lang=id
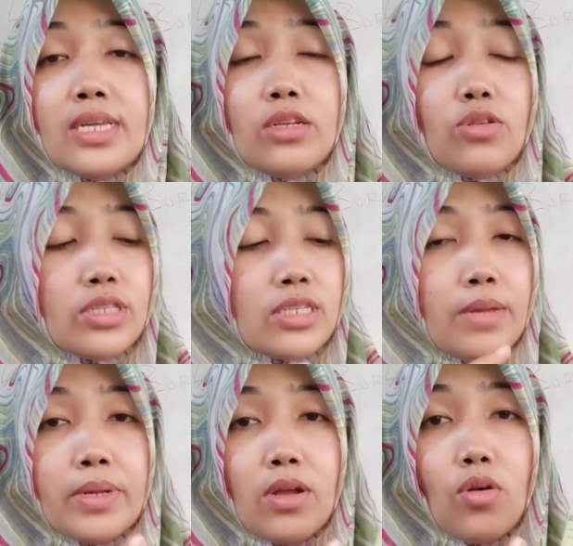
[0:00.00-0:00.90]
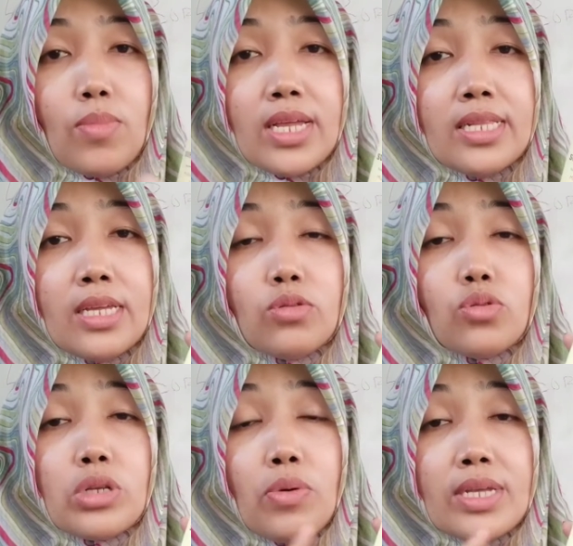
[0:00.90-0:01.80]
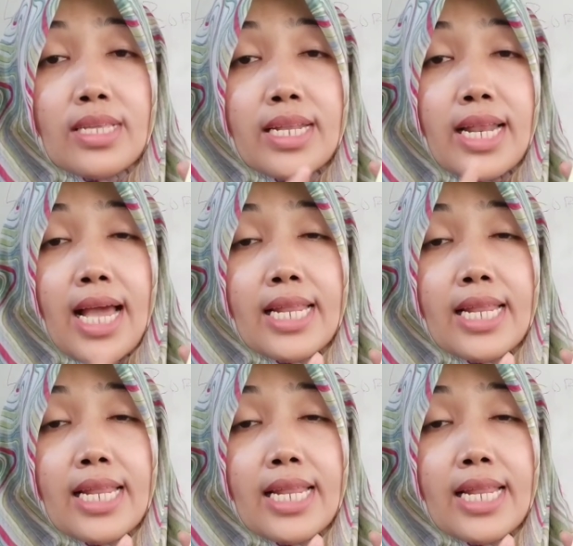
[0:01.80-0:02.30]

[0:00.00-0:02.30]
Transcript: Jadi dosis daripada obat ini untuk dewasa dan